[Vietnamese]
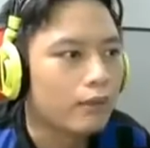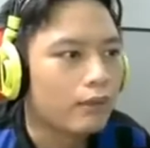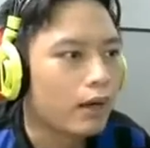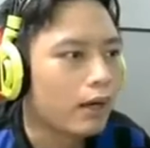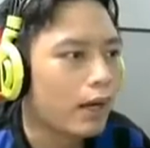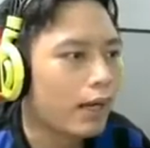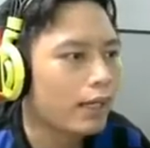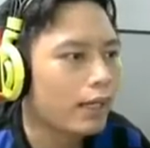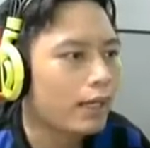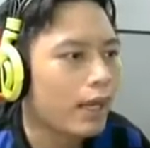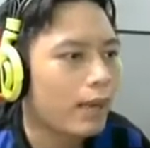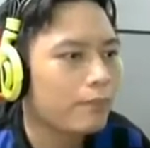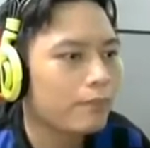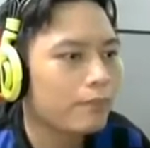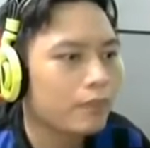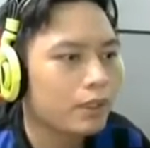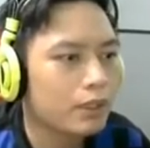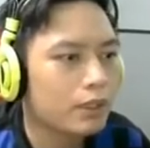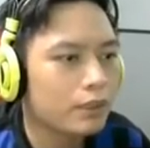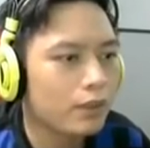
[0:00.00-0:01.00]
Vâng hay lắm
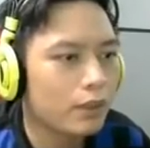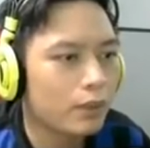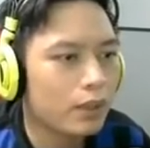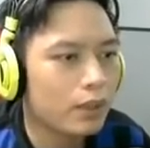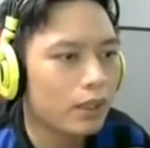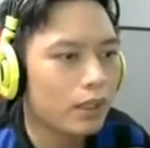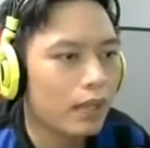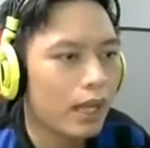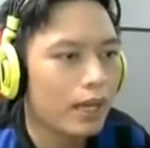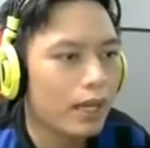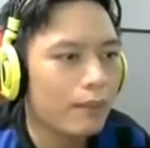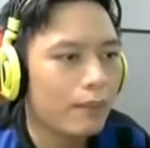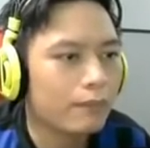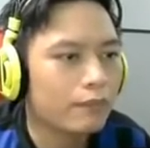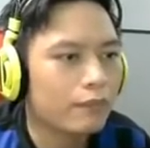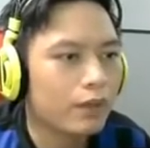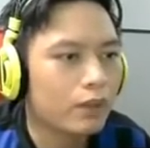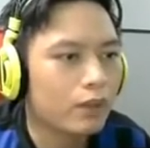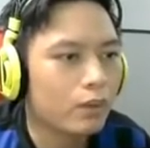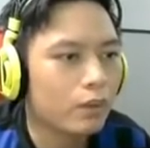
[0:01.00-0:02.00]
và như vậy Winner đã nằm
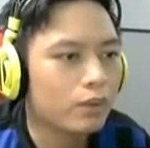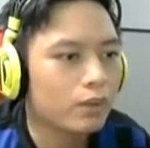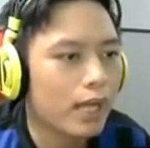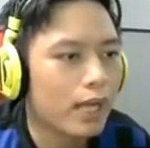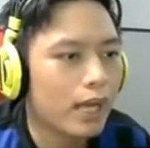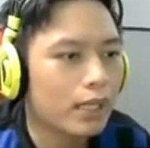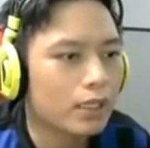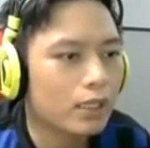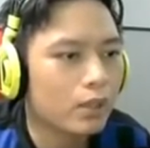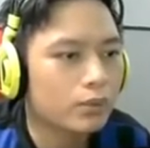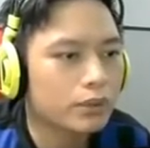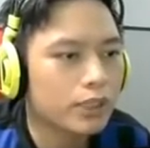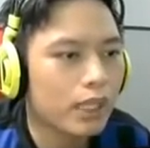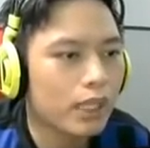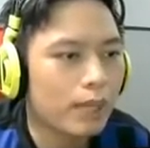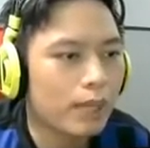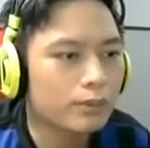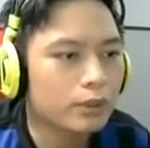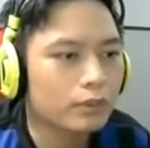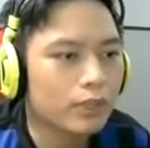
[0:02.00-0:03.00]
và Cun cả cũng
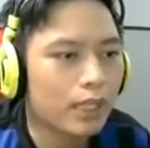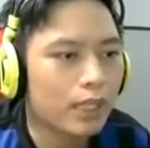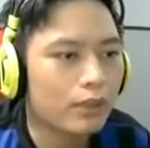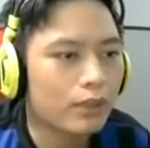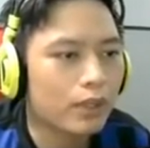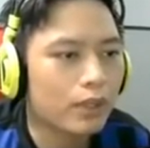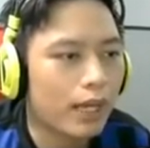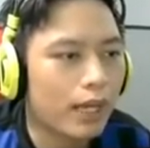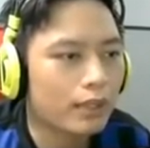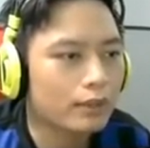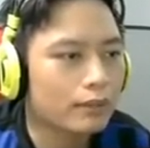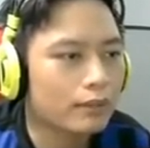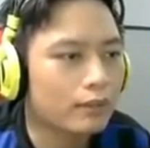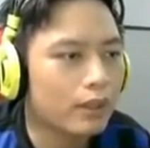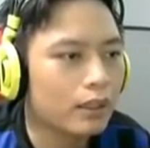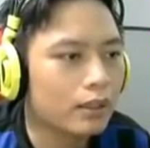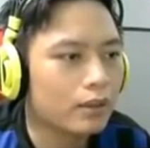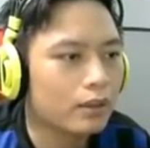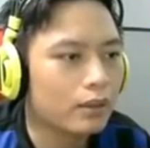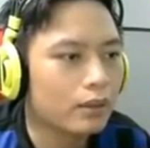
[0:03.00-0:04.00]
sẽ nằm trong tay của Gaiat.
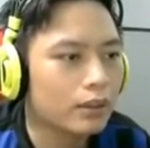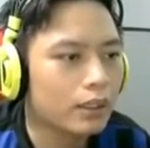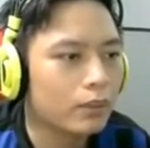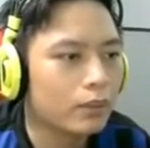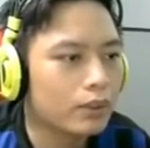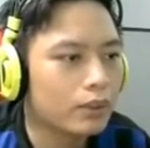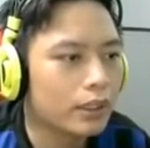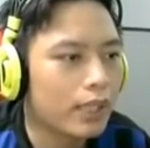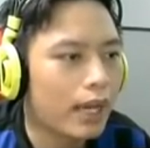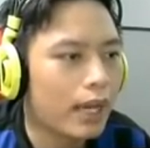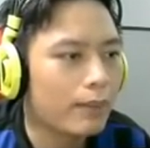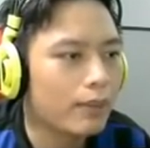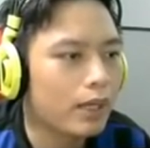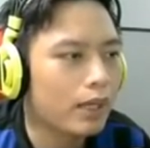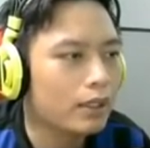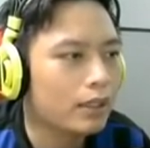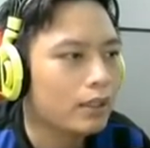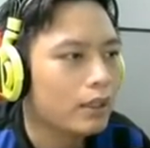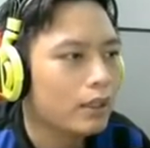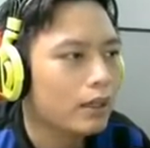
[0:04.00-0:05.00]
Vâng còn thiếu một tí đam
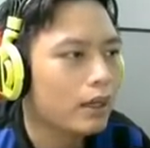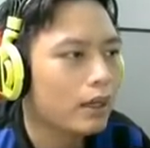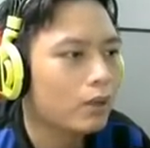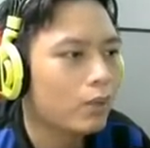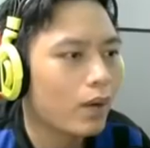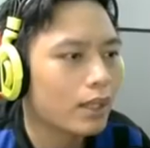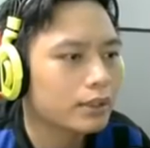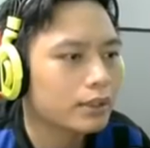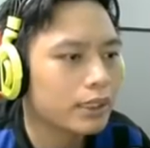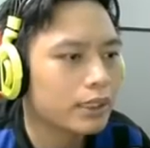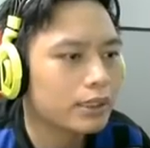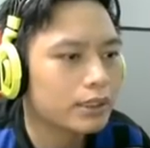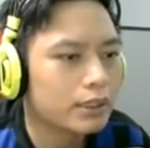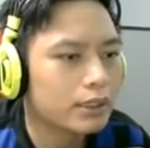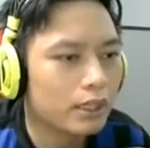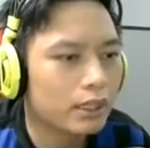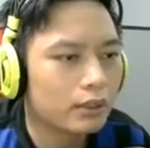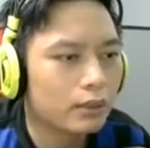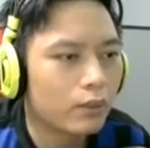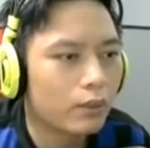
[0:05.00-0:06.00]
nữa. Ở ờ, Quang xích
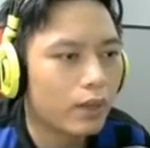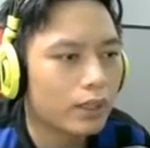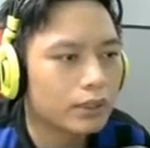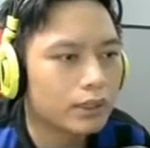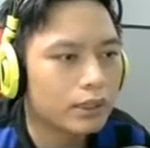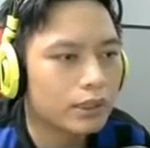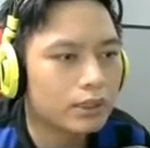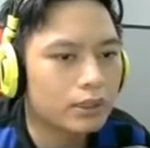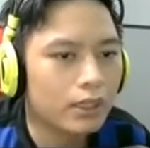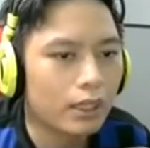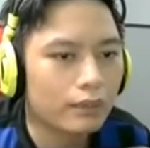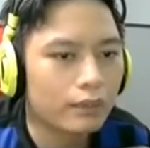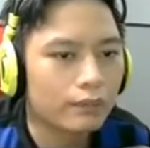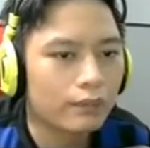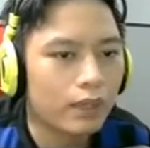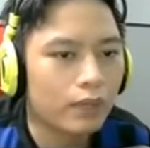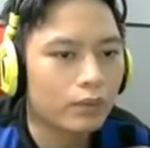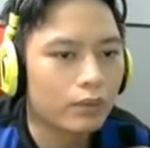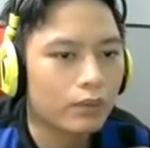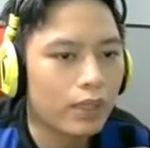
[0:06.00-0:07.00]
trượt, Quang xích trượt
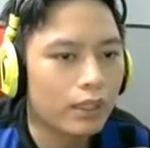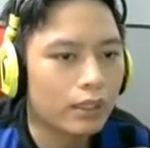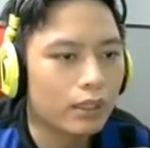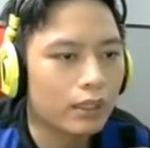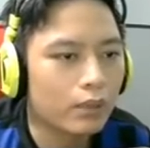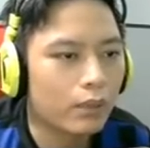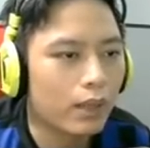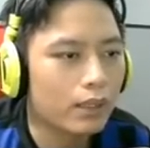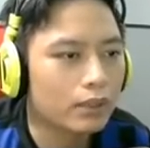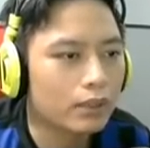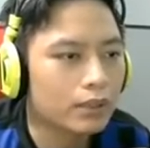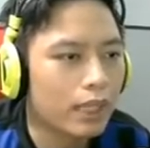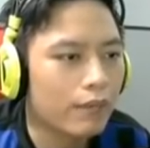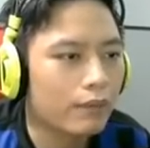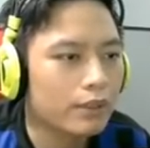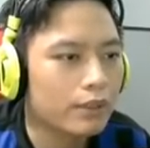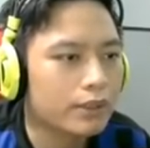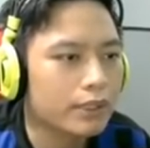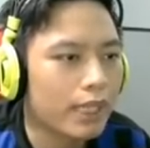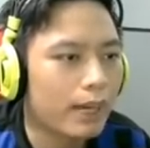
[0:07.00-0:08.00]
và Junat là người quay ngược trở
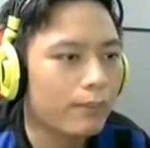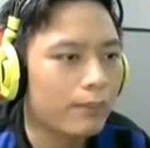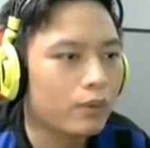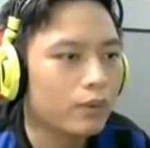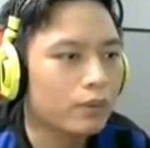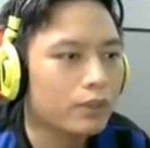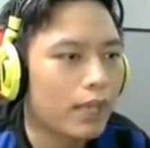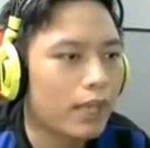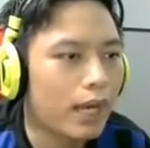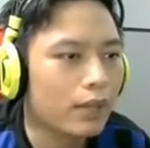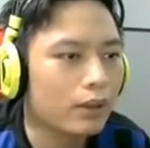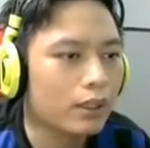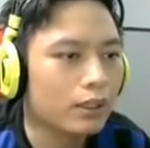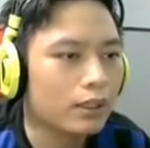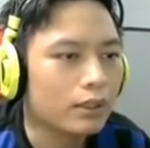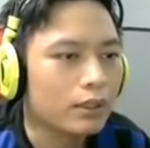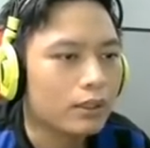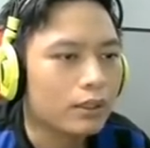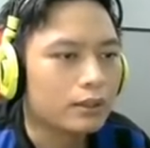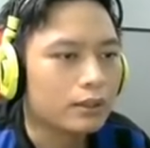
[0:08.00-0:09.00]
lại và chém Cun Cạc
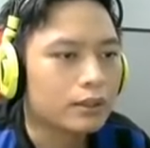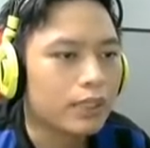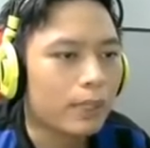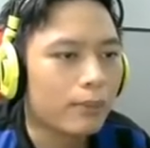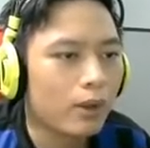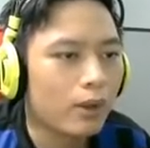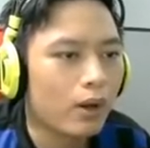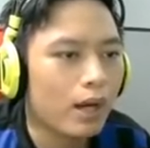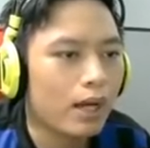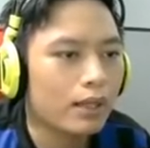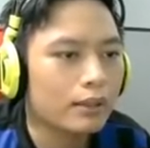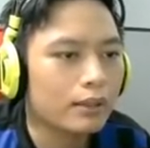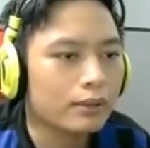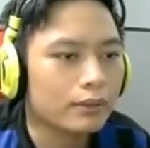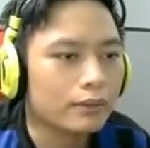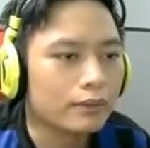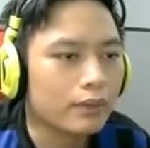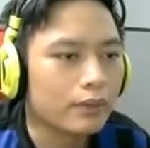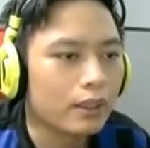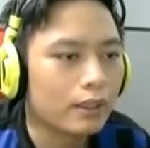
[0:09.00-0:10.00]
rồi. Chém ló.
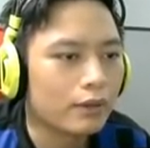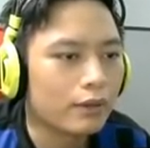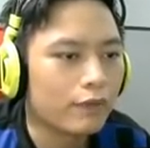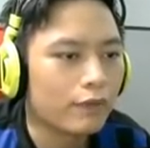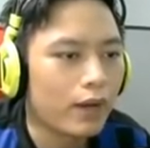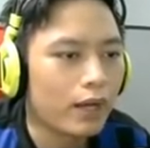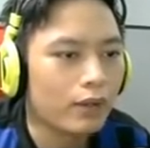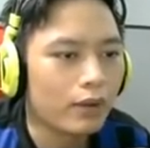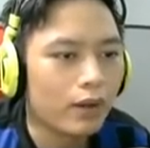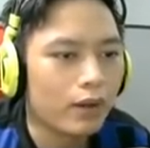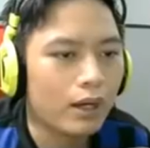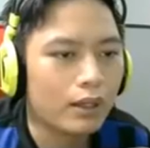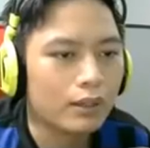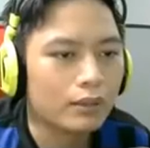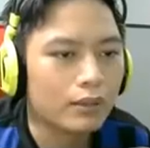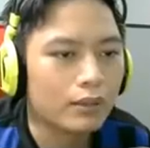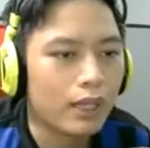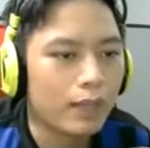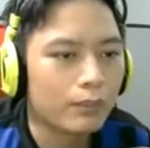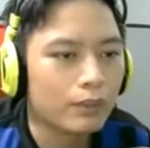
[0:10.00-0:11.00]
Vâng phang ló
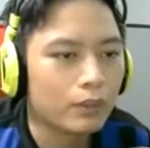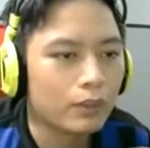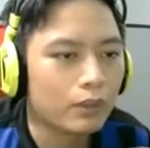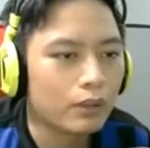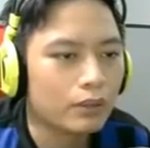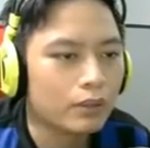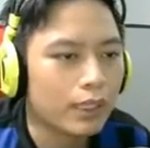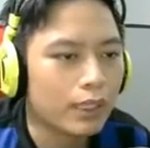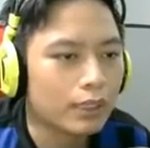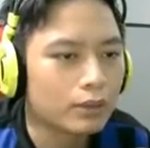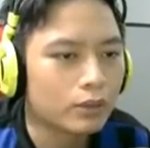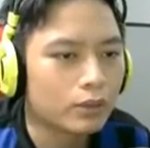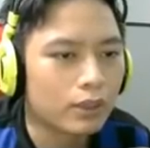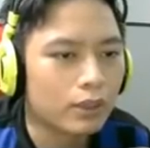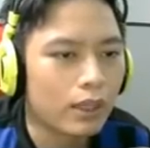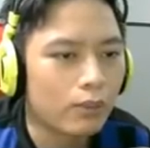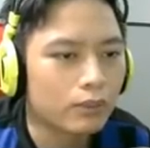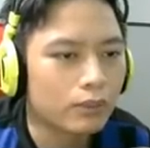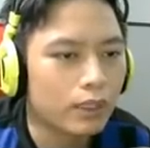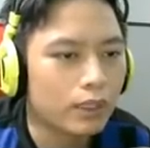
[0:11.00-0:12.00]
đang tình huống càng sụp
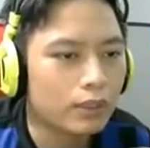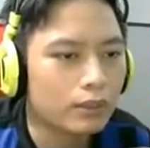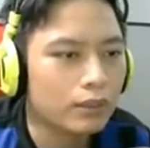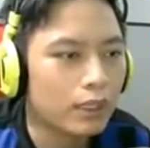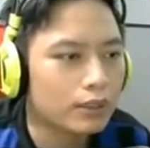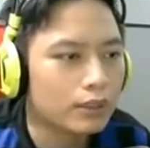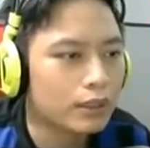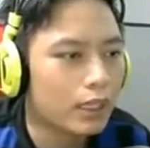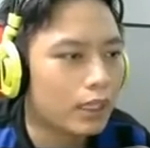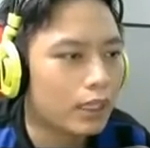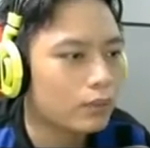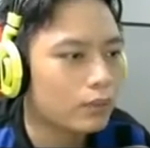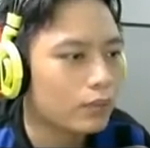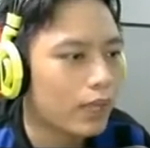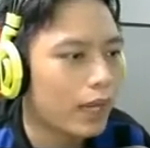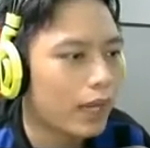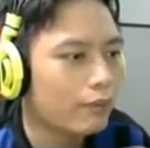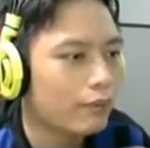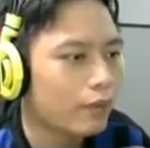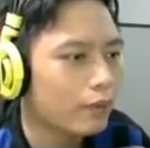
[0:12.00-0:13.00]
cọc đến từ anh chàng
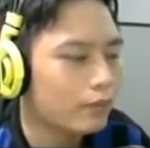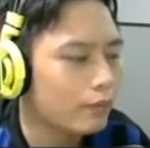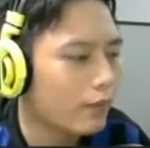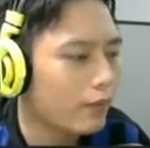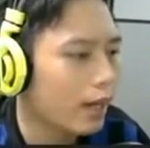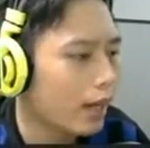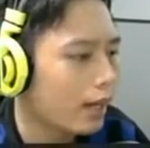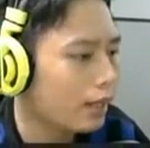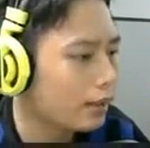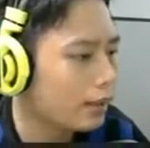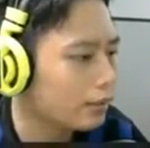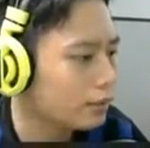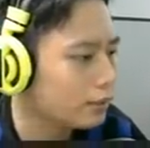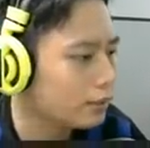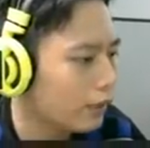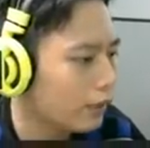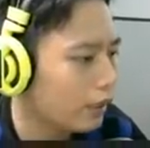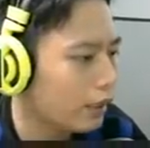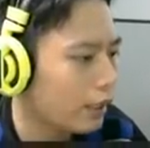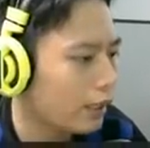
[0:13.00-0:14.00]
Cun cả Vâng ba
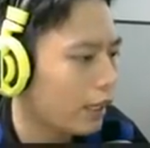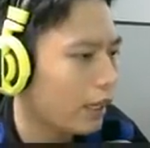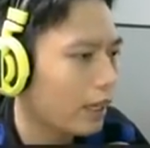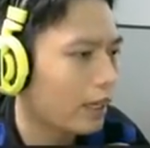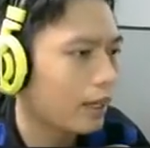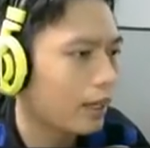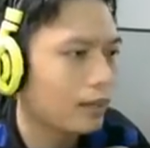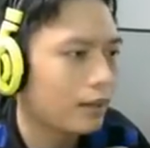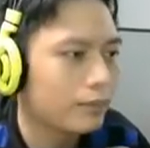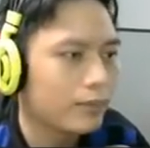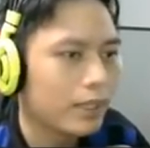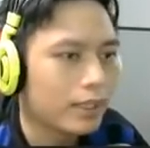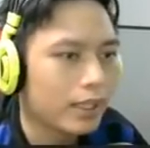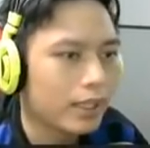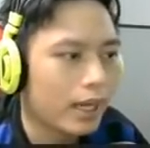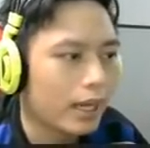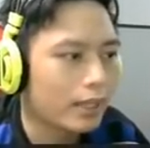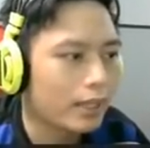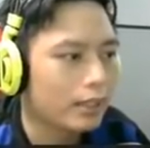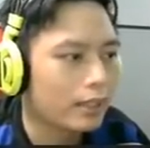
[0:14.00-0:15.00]
như vậy là
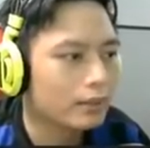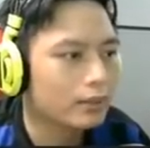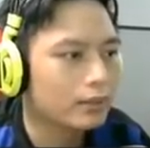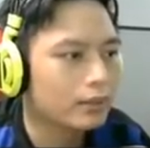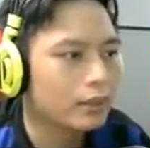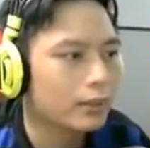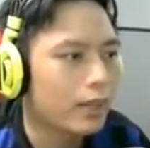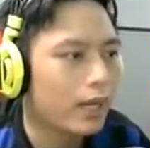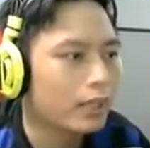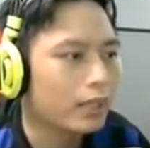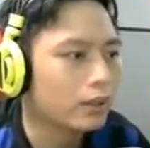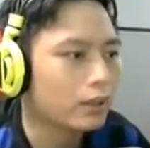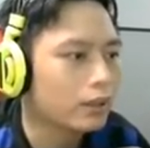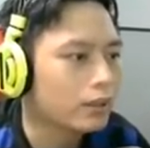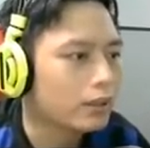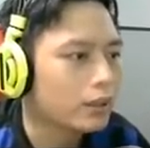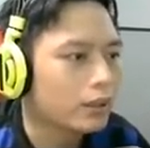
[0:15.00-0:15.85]
mega đến từ tìm hài rồi.